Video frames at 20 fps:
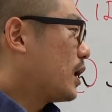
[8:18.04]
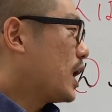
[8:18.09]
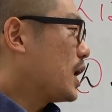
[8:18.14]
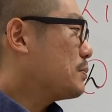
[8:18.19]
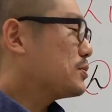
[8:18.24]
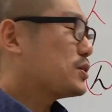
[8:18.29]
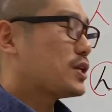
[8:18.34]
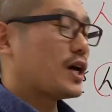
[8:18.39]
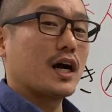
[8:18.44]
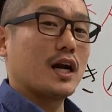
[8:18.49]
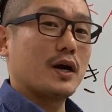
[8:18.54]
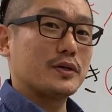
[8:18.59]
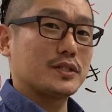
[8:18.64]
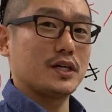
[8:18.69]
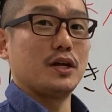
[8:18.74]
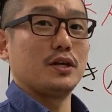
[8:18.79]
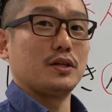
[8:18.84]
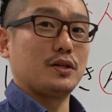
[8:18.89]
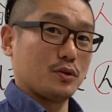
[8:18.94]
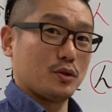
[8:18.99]
M で表
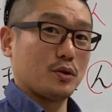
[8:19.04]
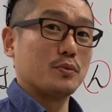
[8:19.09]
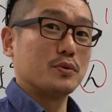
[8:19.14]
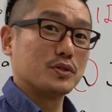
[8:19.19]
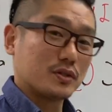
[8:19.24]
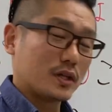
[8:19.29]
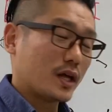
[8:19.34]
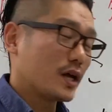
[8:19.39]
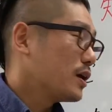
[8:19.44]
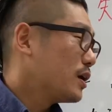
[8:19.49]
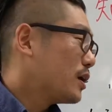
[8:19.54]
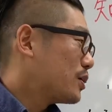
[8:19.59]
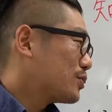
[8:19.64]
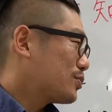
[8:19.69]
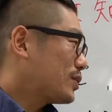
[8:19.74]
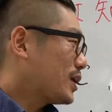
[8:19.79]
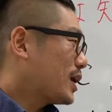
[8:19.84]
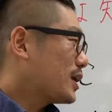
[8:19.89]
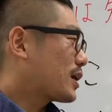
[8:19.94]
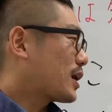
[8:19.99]
されてると思うんですよね。
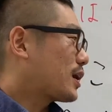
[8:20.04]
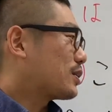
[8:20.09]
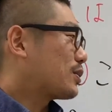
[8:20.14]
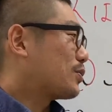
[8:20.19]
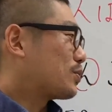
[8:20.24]
それなんでかっ